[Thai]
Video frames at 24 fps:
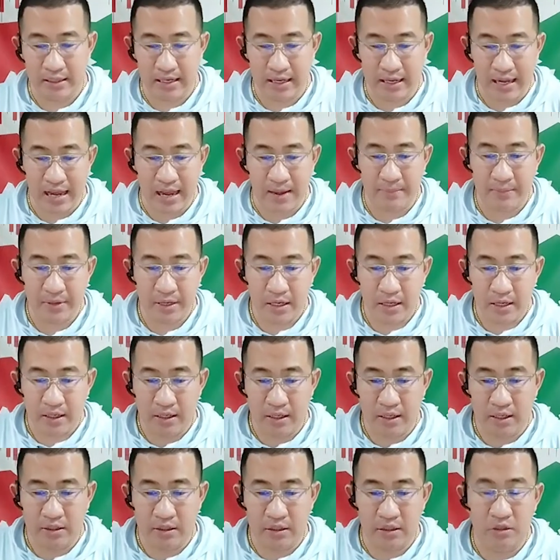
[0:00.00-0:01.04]
นะครับ
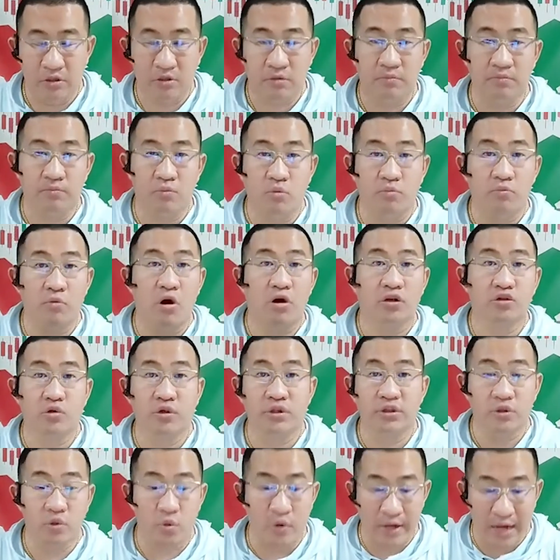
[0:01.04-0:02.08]
นี่คือมุมมองส่
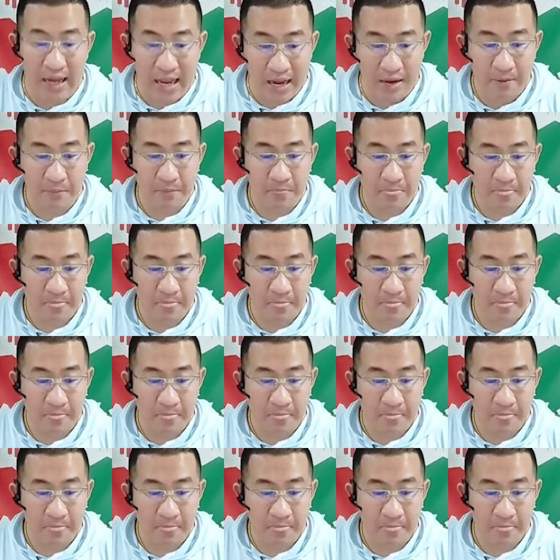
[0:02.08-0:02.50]
วนตัวนะ